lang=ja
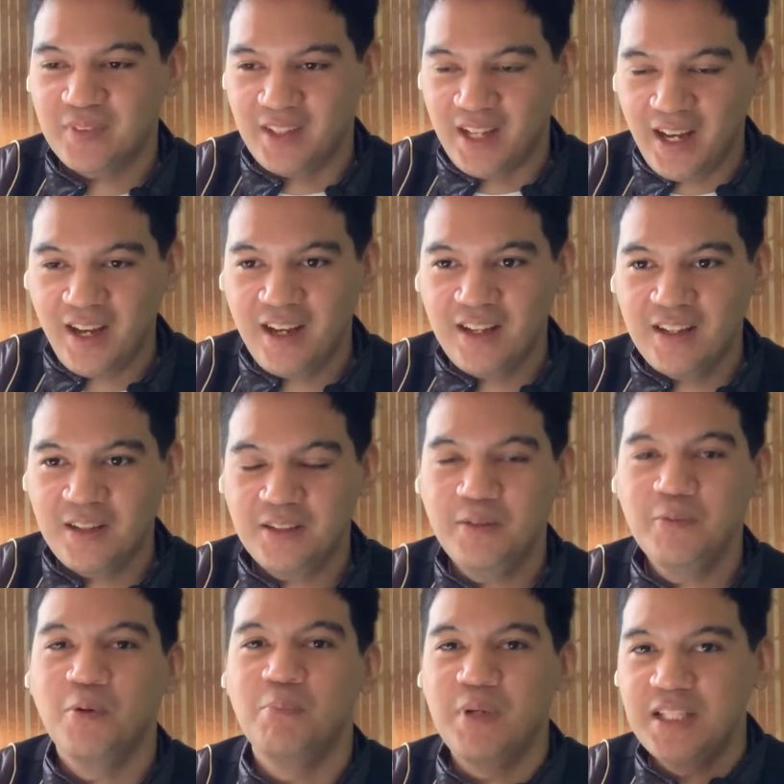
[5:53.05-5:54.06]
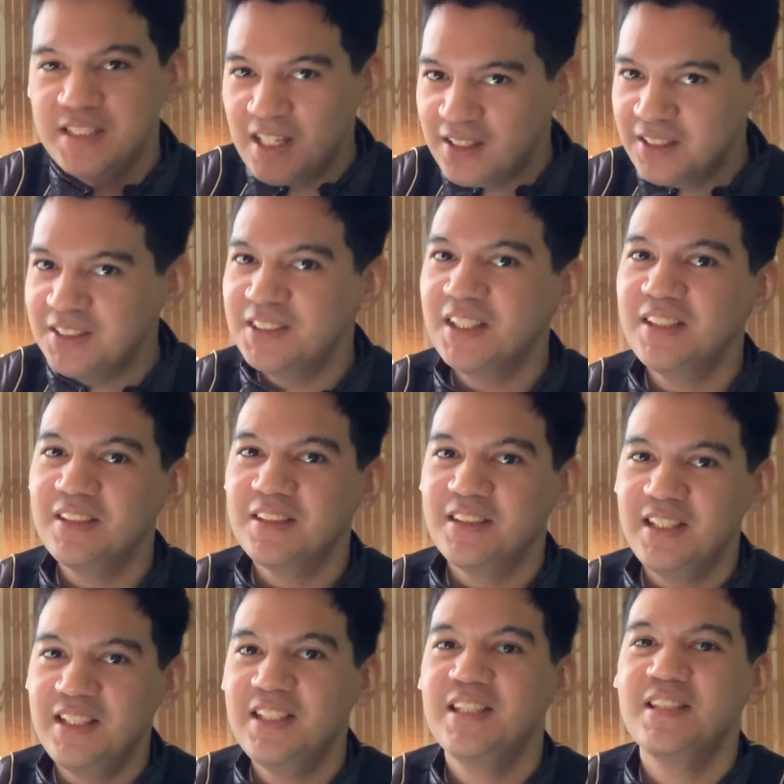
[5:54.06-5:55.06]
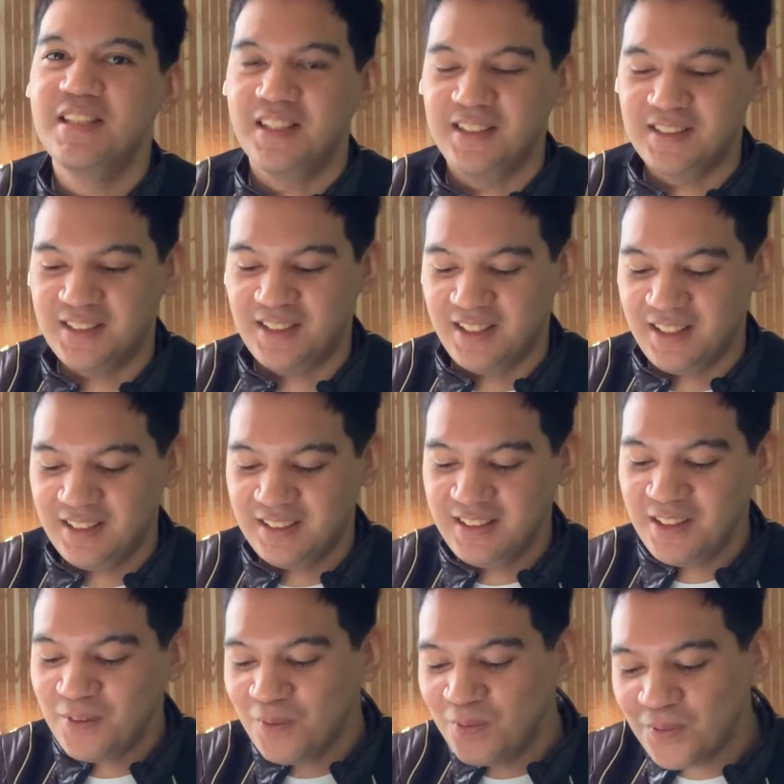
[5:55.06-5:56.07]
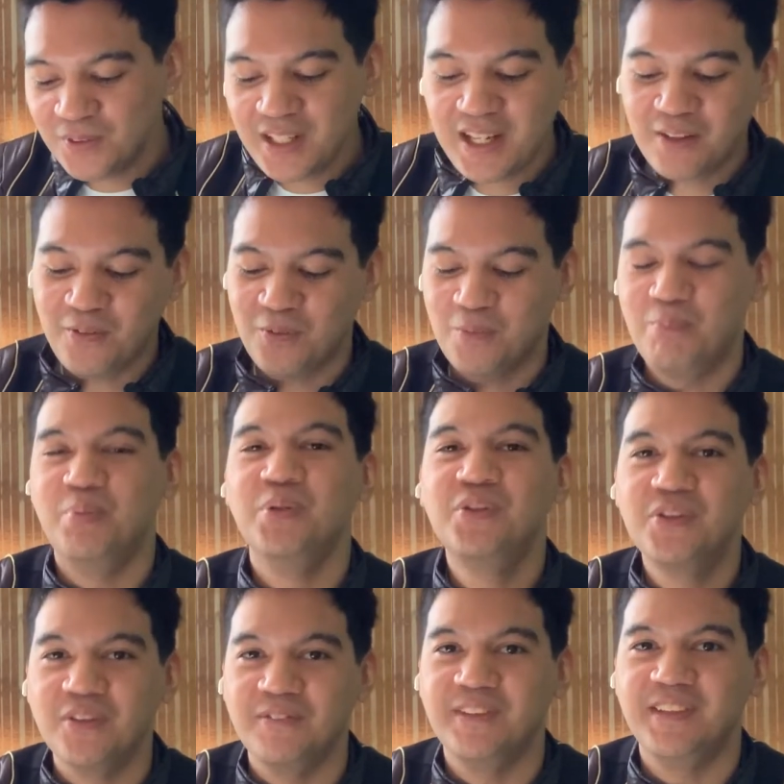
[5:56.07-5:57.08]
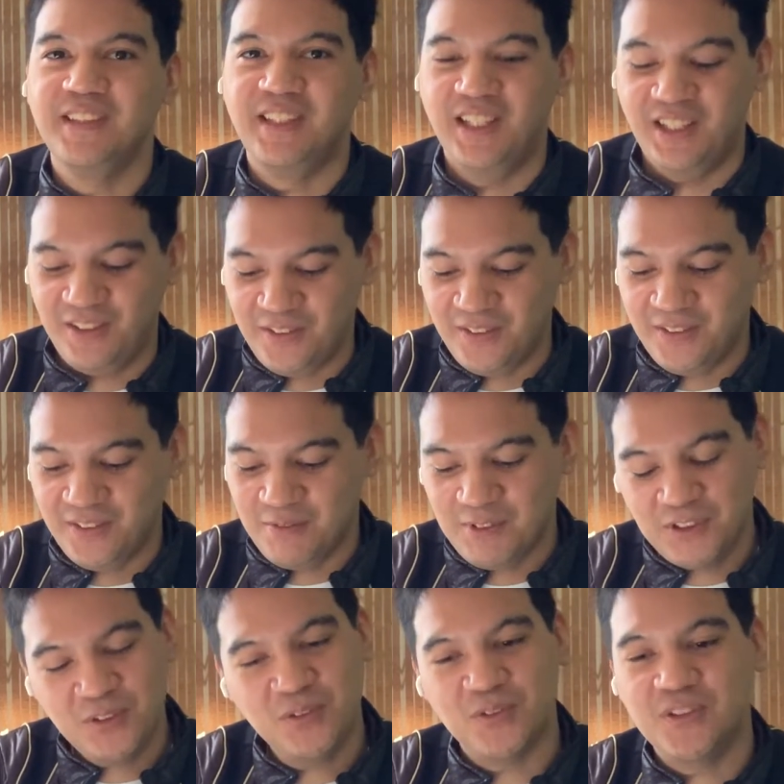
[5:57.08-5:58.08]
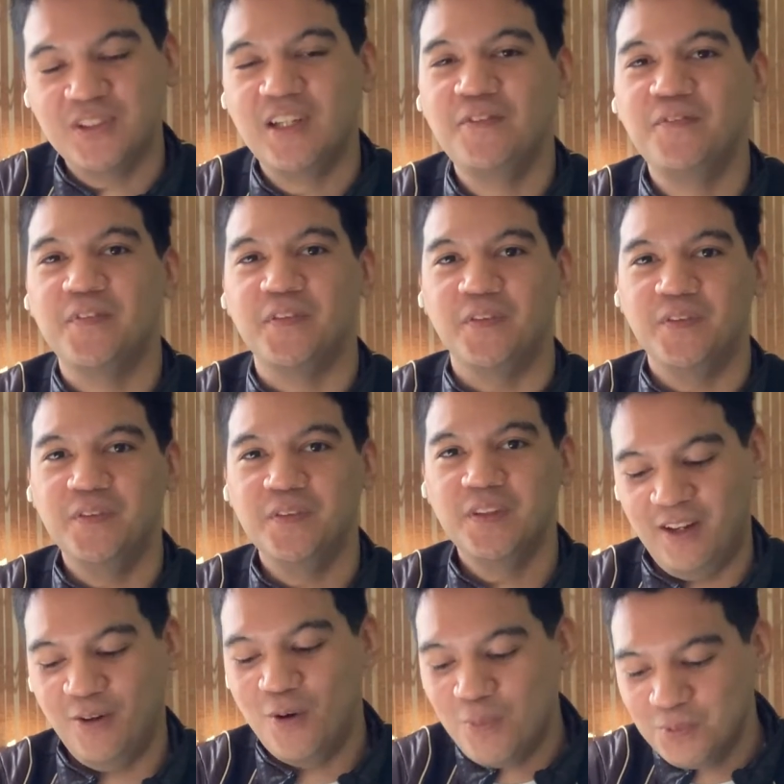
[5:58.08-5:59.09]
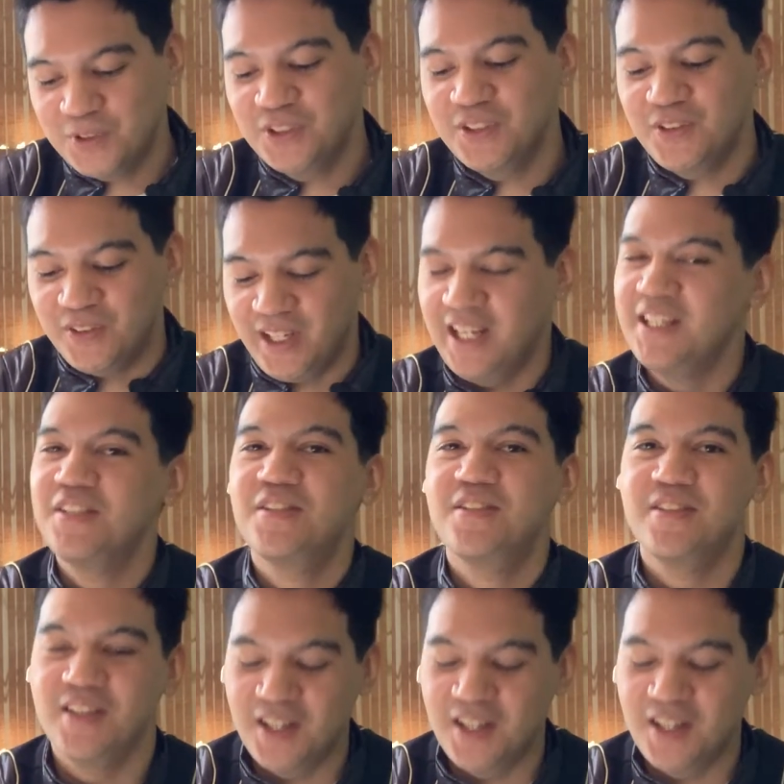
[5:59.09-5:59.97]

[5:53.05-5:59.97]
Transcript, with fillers: ねでもめちゃくちゃ人気じゃないですかでここでこうぶっ込むっていう、まあ、ちょっとスタッフの、え面白い演出だ